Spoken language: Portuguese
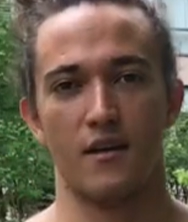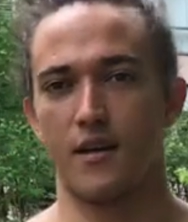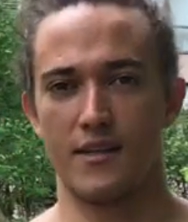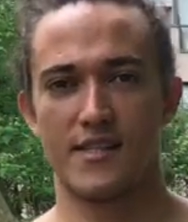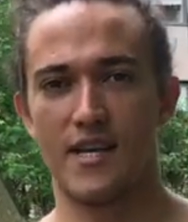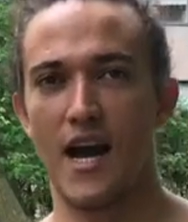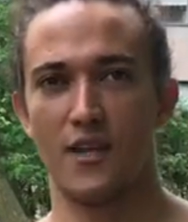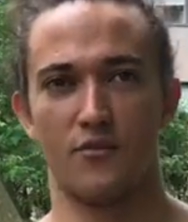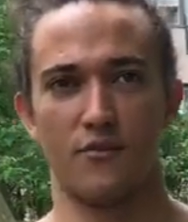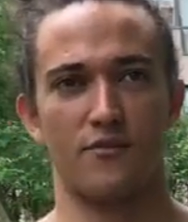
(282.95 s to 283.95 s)

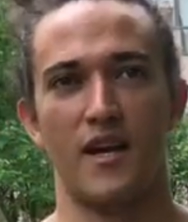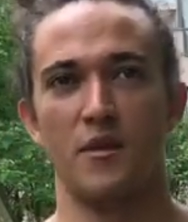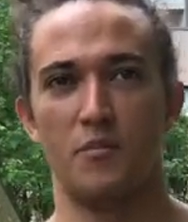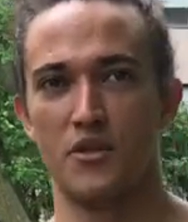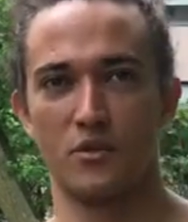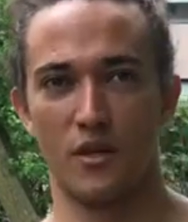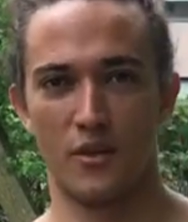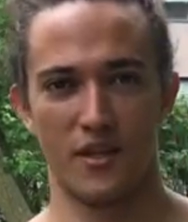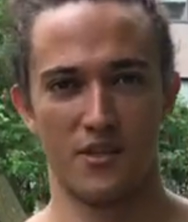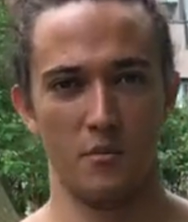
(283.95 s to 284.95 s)
cansado, vai impedir o teu
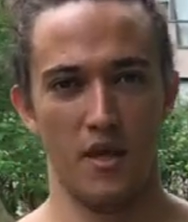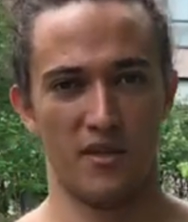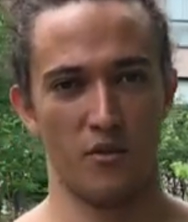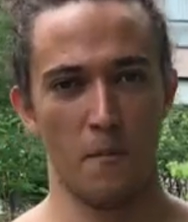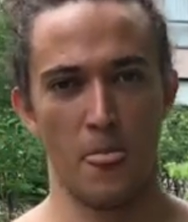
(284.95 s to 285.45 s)
crescimento.